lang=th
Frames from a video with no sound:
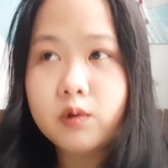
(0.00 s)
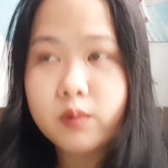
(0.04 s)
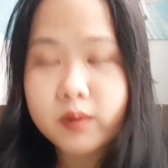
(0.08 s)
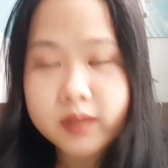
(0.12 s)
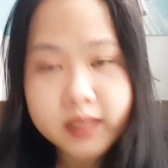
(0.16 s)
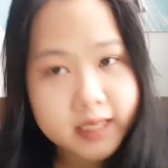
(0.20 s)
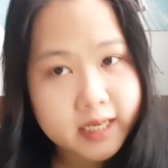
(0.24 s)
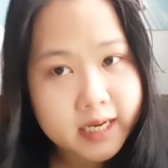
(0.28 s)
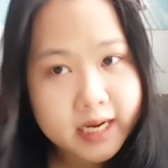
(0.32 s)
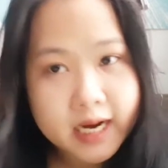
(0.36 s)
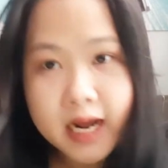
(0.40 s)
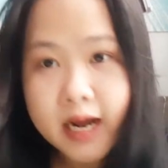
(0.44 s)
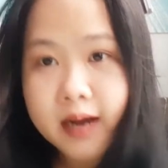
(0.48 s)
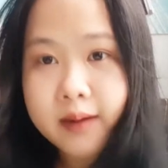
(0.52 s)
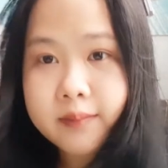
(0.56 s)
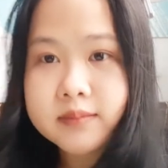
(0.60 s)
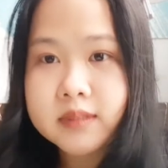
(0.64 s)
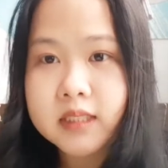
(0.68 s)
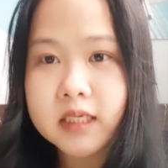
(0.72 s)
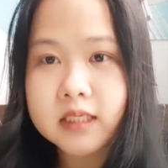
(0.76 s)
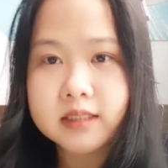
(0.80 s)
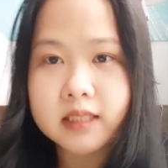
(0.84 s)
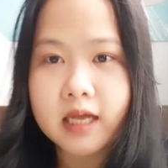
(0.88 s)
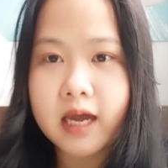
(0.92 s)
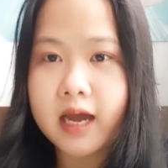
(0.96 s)
วัฒนธรรม
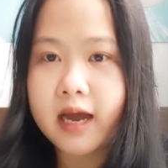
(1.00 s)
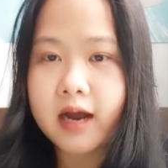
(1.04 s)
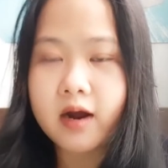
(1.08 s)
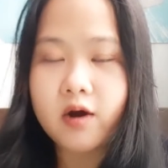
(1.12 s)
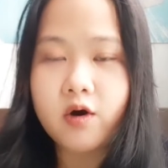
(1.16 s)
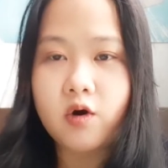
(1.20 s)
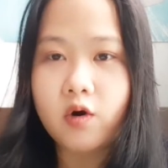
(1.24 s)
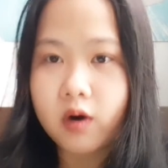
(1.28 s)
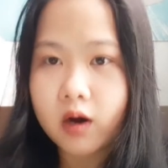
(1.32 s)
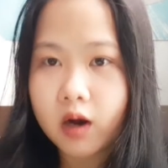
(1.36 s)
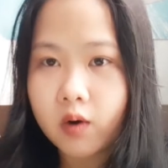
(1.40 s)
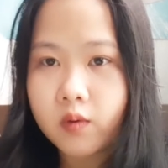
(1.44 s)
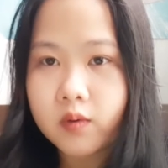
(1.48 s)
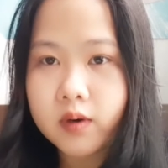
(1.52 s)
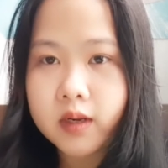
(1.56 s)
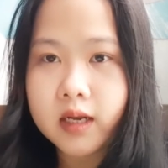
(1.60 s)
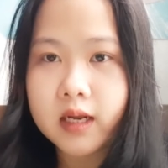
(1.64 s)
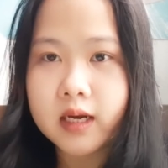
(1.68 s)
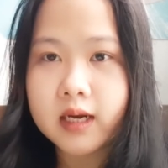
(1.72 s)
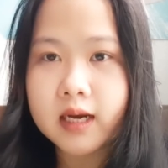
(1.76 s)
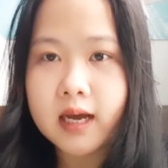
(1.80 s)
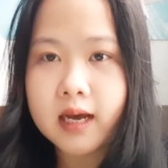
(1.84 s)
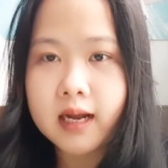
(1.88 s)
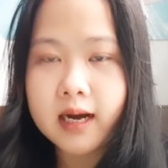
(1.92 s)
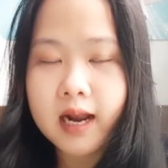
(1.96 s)
ต่างๆของเกาหลี
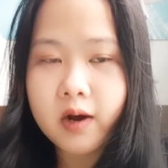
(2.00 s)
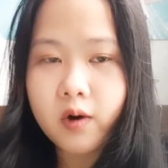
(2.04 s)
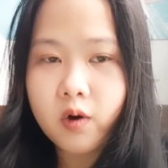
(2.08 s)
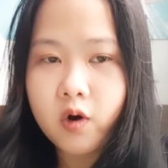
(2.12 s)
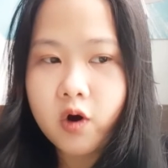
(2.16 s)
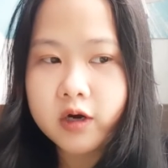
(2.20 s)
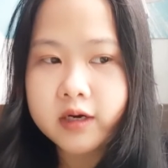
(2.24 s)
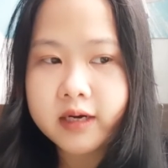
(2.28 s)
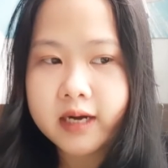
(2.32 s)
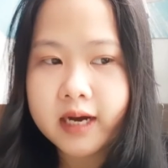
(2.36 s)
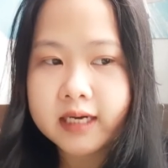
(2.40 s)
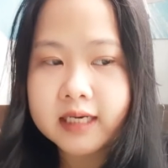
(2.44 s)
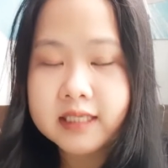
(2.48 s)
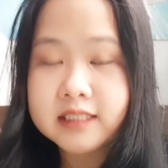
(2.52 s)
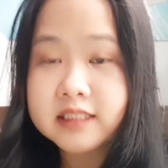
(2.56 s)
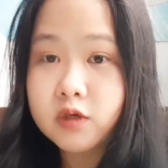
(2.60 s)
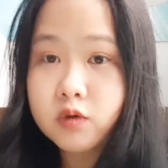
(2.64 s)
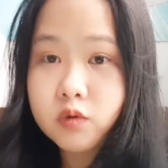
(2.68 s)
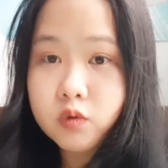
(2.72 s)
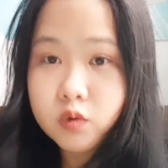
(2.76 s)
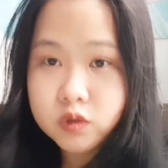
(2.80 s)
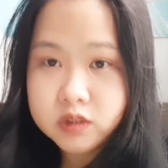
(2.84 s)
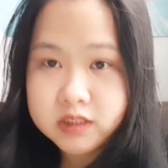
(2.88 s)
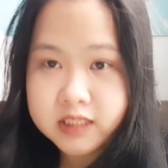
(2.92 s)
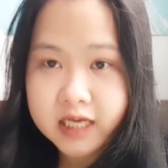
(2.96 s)
เนี่ยเราค่อนข้างที่
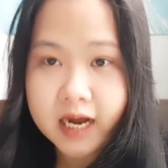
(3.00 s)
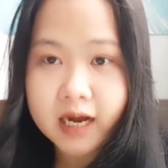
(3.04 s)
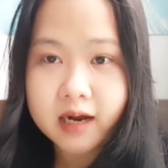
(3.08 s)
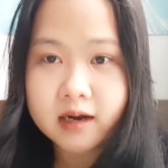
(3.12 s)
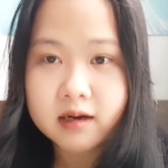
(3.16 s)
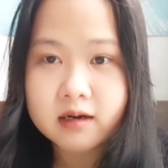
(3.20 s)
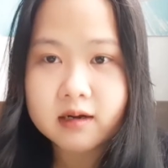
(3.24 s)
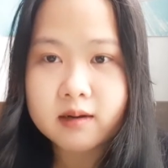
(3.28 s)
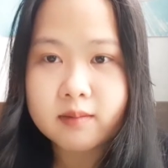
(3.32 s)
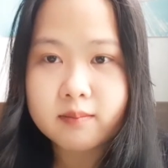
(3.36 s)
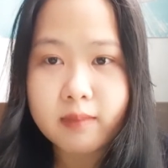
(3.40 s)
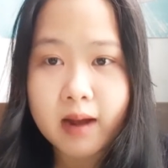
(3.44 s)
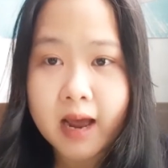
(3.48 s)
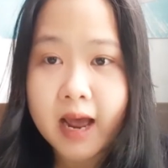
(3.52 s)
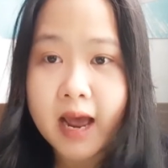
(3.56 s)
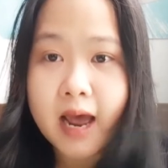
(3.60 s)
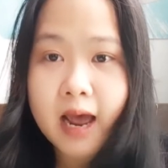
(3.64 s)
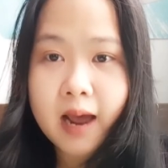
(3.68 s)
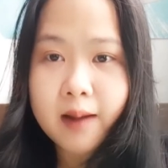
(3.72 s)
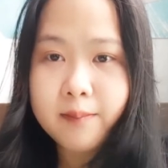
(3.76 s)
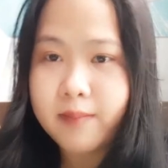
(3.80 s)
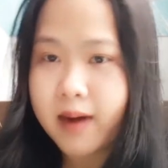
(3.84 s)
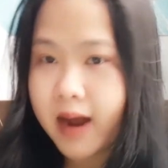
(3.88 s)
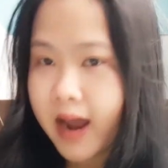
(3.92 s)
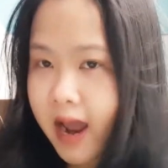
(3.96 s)
จะรู้จักมา
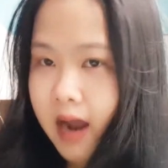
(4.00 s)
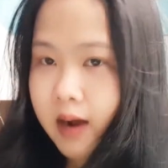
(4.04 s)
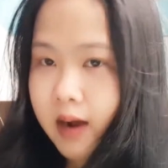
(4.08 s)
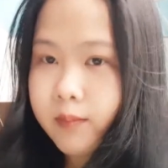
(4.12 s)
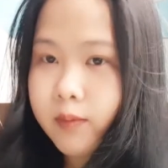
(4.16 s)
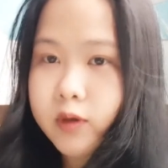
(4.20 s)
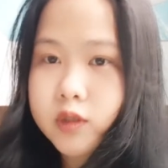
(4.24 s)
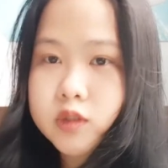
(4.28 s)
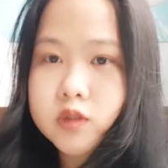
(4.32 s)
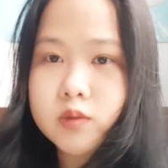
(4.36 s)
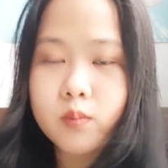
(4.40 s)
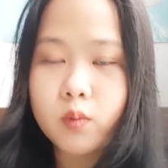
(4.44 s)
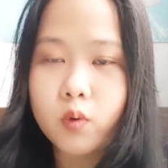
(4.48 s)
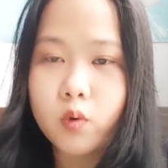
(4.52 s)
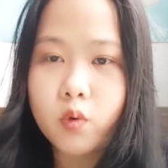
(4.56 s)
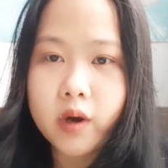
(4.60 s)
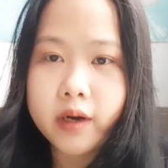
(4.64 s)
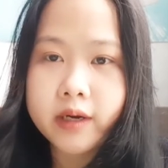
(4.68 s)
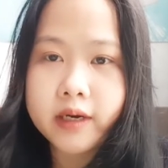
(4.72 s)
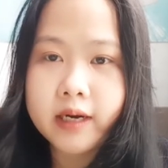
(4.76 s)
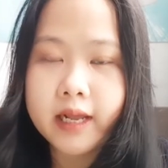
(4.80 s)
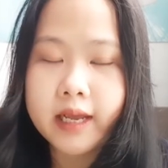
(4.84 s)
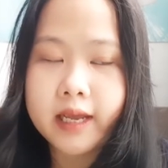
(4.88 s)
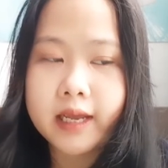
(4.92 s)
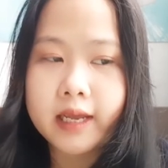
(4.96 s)
มากพอสมค
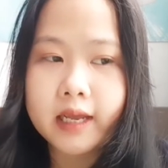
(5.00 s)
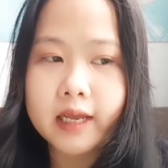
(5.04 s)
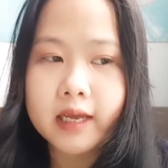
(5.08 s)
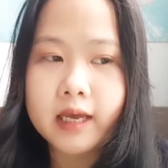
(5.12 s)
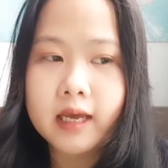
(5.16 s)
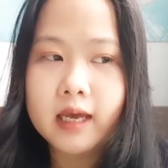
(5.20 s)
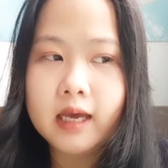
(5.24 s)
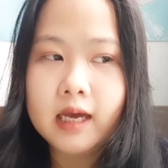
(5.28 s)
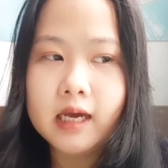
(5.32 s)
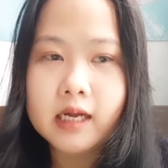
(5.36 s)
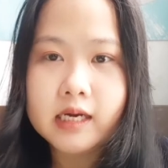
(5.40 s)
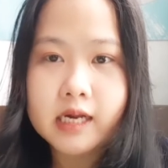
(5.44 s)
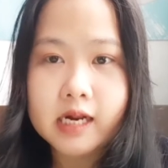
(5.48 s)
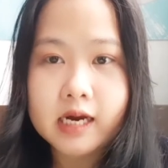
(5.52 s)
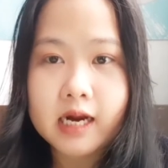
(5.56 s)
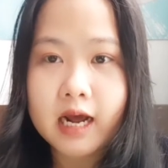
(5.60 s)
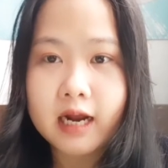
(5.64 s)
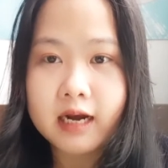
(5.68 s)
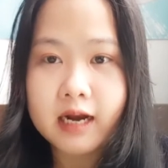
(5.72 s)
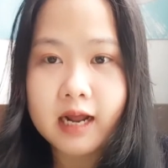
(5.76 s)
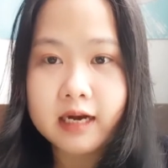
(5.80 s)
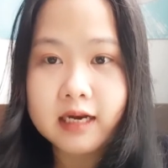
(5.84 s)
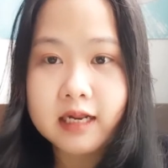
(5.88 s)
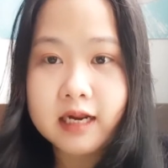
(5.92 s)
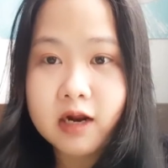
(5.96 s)
วรใน
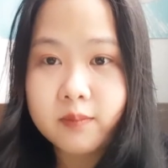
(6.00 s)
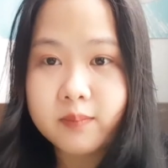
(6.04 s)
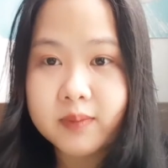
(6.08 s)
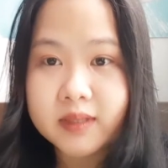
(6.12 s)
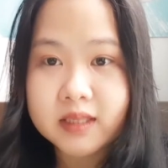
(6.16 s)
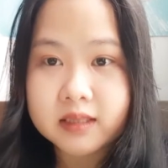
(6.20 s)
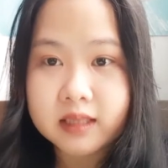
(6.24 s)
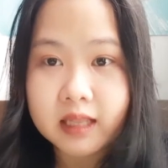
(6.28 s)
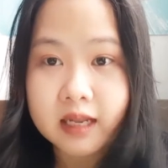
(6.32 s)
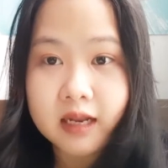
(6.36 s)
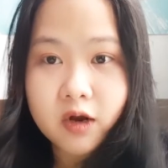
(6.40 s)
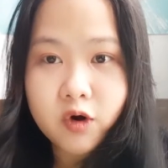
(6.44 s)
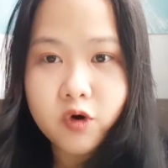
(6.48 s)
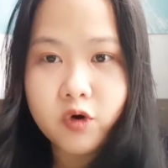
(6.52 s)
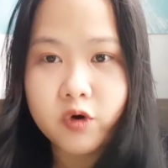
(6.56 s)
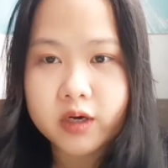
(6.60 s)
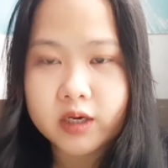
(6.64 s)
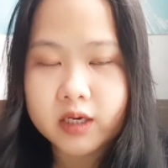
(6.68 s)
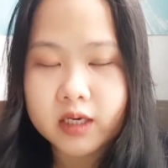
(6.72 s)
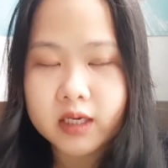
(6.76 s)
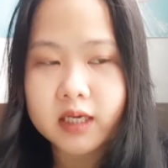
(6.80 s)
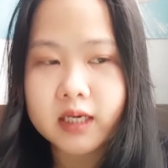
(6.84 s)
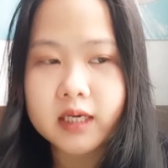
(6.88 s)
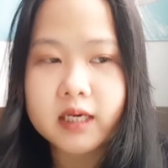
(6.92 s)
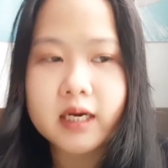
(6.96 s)
ฐานะที่เราเป็นติ่งค
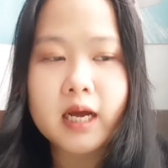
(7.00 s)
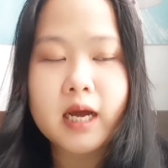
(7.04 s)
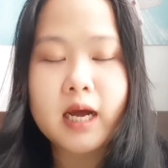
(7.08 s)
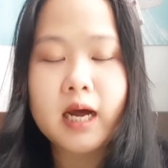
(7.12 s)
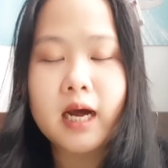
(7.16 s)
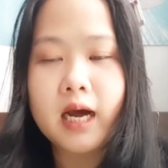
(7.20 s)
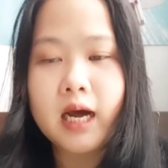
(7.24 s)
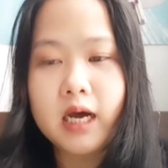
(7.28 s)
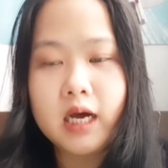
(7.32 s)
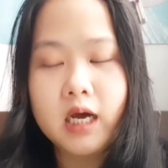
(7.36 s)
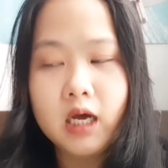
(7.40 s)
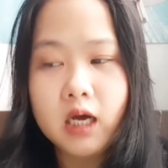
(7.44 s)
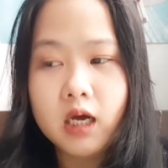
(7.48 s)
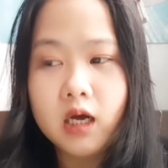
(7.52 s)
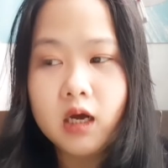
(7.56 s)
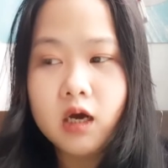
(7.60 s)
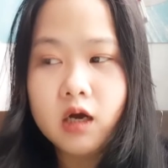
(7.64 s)
นหนึ่งนะคะ